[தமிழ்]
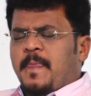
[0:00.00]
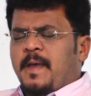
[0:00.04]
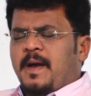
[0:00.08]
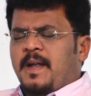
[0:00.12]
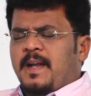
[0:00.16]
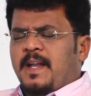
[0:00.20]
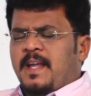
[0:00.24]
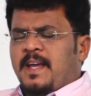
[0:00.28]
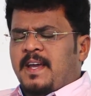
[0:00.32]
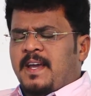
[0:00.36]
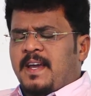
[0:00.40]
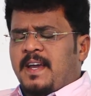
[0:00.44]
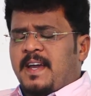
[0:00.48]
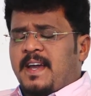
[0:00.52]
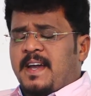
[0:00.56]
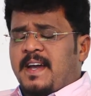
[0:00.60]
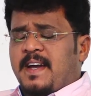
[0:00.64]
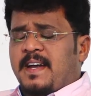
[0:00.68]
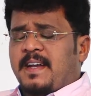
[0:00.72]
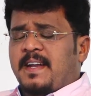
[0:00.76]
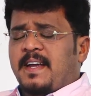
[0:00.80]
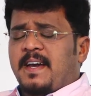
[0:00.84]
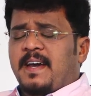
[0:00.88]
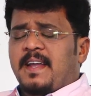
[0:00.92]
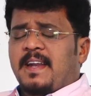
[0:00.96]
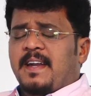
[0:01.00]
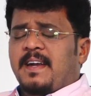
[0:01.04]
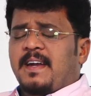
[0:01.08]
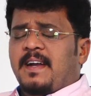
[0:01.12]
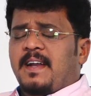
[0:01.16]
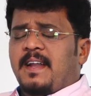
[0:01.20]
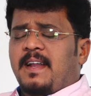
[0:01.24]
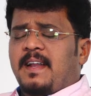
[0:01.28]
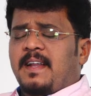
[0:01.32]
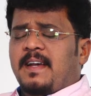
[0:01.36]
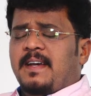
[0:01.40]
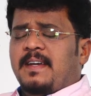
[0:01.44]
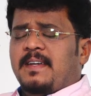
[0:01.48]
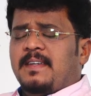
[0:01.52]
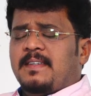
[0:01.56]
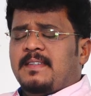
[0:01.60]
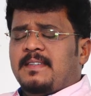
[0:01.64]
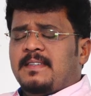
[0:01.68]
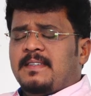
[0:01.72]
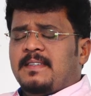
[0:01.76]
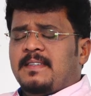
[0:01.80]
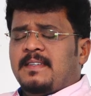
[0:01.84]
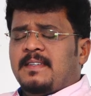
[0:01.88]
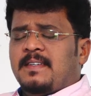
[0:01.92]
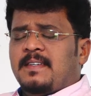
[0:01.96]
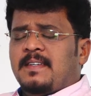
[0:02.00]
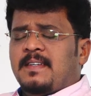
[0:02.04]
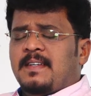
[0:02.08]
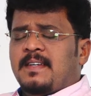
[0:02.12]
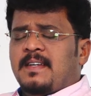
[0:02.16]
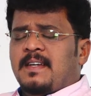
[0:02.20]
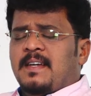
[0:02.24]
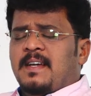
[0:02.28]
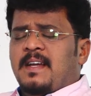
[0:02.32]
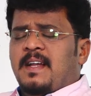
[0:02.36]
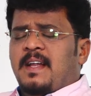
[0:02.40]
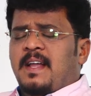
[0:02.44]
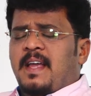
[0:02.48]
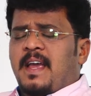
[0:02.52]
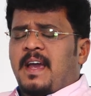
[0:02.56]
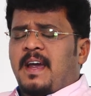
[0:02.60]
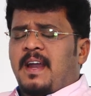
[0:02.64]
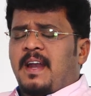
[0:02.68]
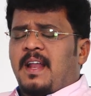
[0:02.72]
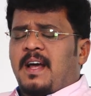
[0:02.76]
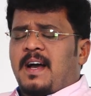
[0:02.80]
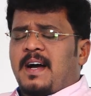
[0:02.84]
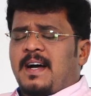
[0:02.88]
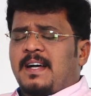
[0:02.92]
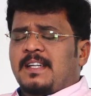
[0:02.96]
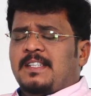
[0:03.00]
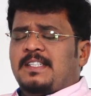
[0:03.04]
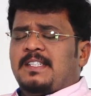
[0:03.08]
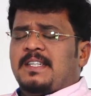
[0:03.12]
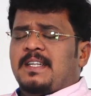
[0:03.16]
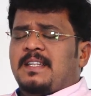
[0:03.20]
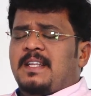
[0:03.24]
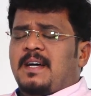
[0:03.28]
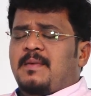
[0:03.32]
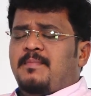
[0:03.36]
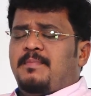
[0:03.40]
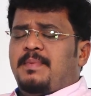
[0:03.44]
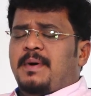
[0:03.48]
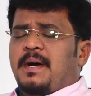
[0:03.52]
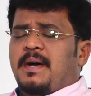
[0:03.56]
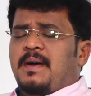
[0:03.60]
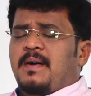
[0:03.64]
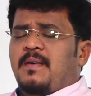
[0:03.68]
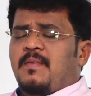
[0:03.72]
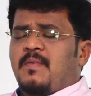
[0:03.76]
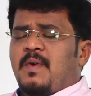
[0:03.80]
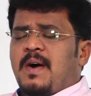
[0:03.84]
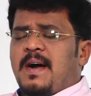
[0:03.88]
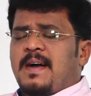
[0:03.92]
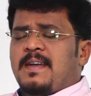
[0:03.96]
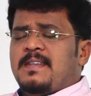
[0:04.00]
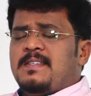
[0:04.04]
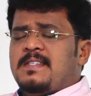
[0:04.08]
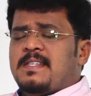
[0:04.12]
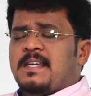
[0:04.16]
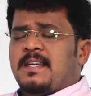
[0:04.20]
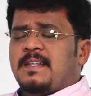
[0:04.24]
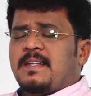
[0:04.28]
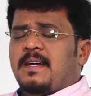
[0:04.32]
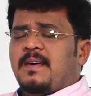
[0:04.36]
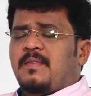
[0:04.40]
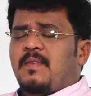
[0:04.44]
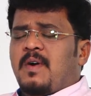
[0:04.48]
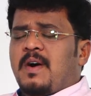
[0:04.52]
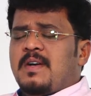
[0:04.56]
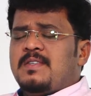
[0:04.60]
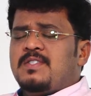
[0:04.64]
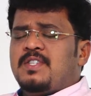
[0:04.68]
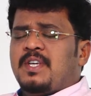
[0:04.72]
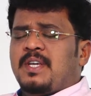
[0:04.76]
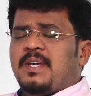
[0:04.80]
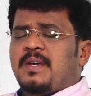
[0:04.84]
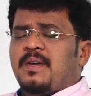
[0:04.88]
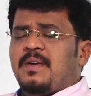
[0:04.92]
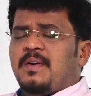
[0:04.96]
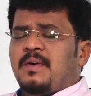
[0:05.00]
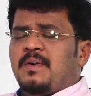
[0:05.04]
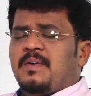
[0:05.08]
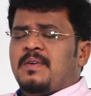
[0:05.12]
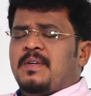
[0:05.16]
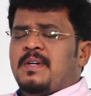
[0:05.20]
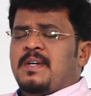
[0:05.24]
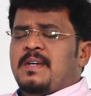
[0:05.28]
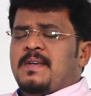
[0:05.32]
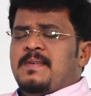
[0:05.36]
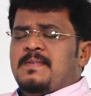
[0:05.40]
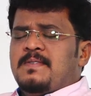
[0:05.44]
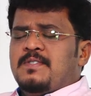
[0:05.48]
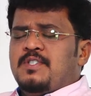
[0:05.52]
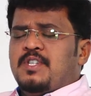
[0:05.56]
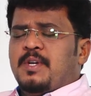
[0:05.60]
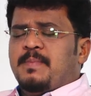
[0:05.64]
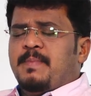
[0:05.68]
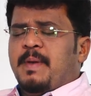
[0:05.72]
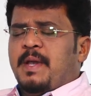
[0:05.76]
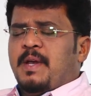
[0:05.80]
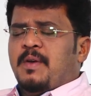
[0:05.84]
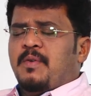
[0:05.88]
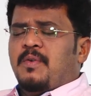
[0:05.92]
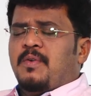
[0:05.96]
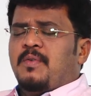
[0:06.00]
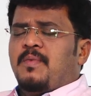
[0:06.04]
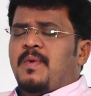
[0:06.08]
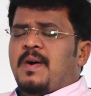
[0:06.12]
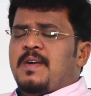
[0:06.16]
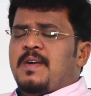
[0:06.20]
அநேக நேரங்களில் எங்களுக்கு ஆசை தான்ப்பா வாஞ்ச தான் வாஞ்சிக்கிறோம் ஜெபிக்கணும்னு